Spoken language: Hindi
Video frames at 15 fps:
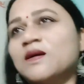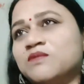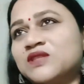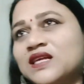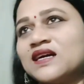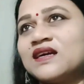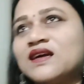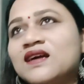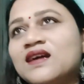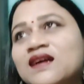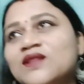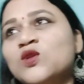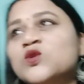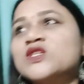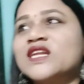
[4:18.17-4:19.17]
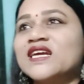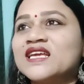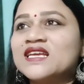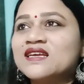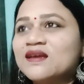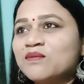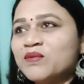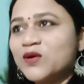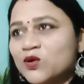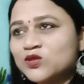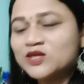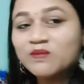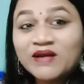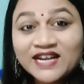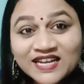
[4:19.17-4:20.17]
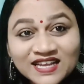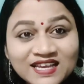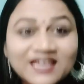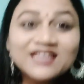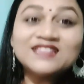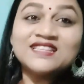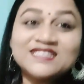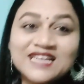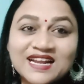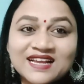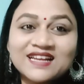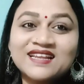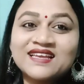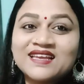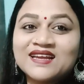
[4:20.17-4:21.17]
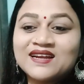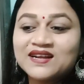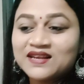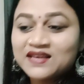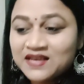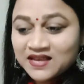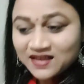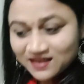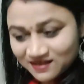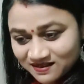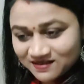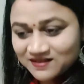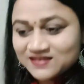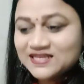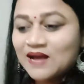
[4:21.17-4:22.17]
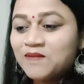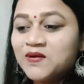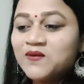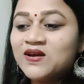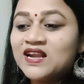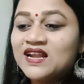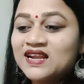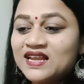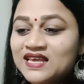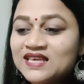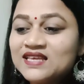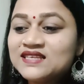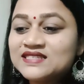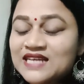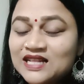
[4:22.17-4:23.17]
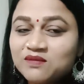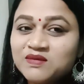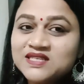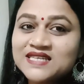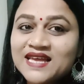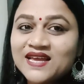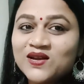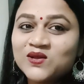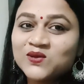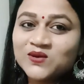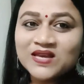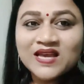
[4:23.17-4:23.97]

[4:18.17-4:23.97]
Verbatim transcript: दूसरे के भरोसे बैठेंगे इंतजार करेंगे अगर सामने वाला नहीं साथ में जाएगा तो क्या आप